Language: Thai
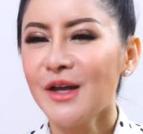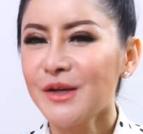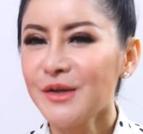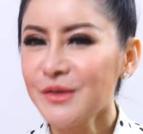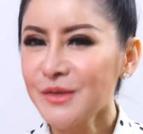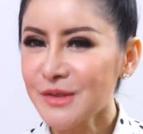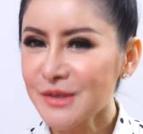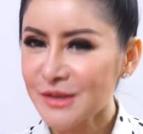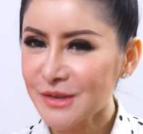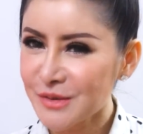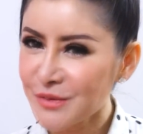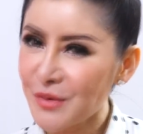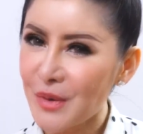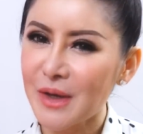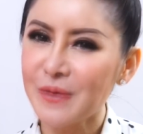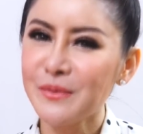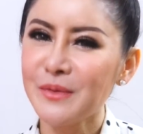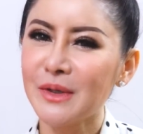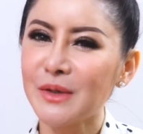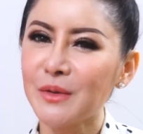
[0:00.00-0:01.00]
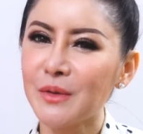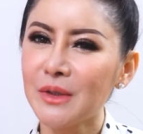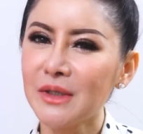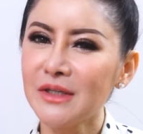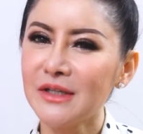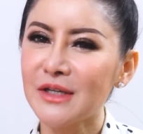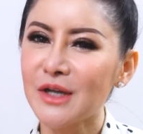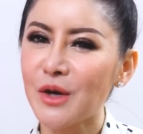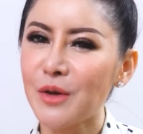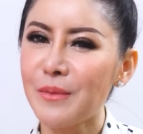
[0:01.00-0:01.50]
ดูสวยเหมือนคน
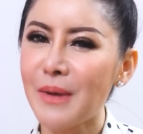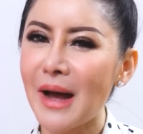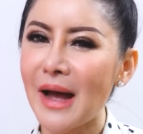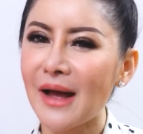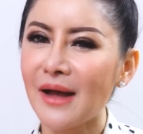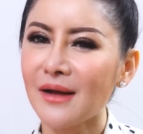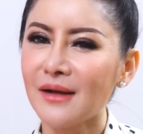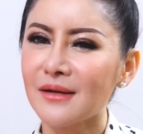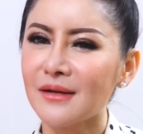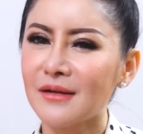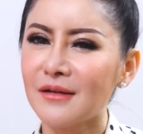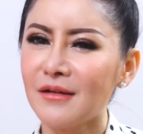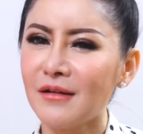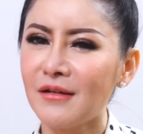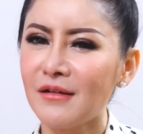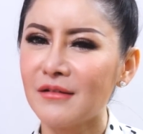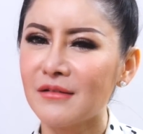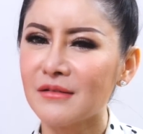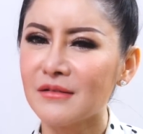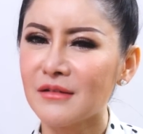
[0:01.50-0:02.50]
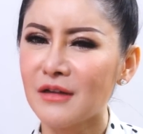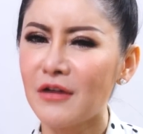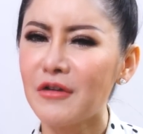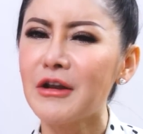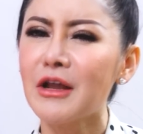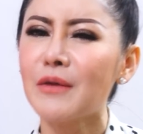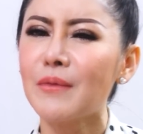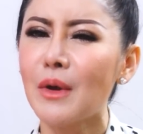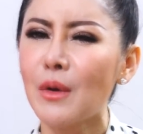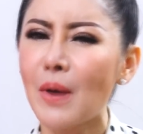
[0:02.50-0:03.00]
อื่นเขาบ้าง ก็เขา
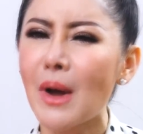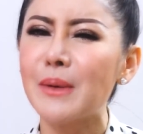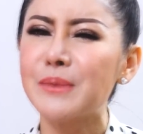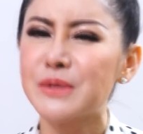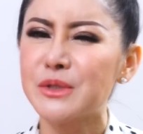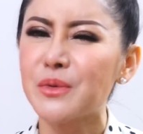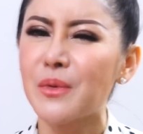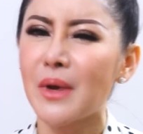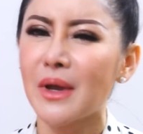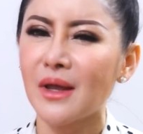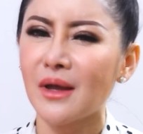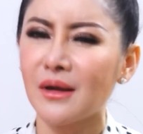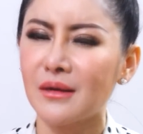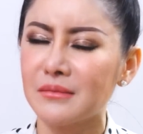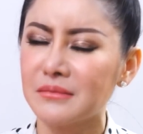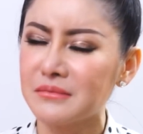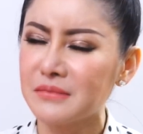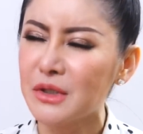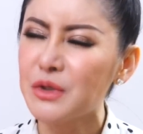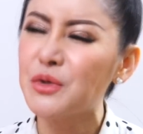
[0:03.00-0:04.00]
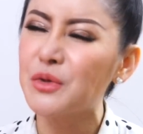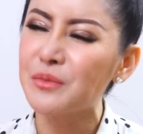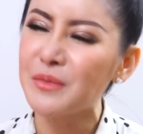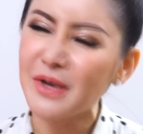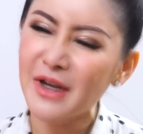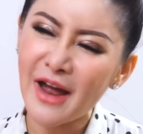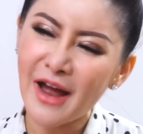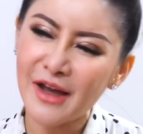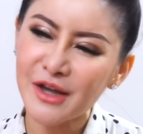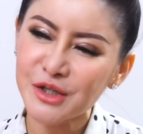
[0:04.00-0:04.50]
เรียกว่าความสวยอะ่ะมันหยุดไม่
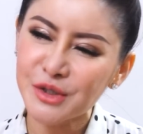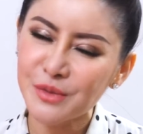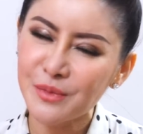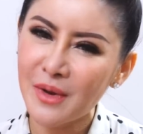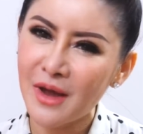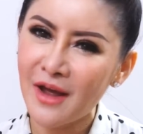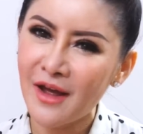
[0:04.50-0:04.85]
ได้ใช่ไห